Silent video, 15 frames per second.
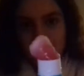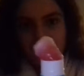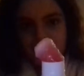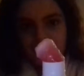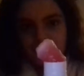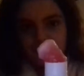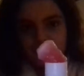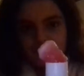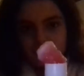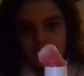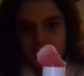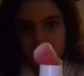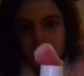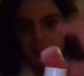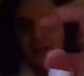Ah, ça va
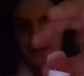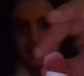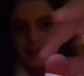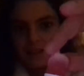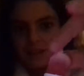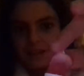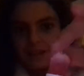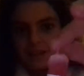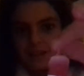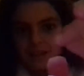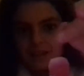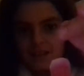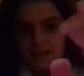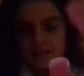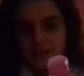tomber.
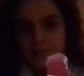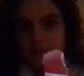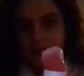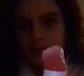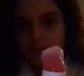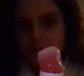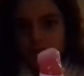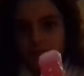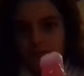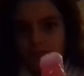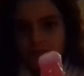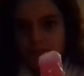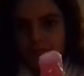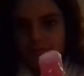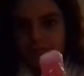Ah, t'es pas droit du
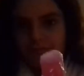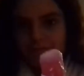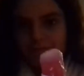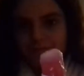tout.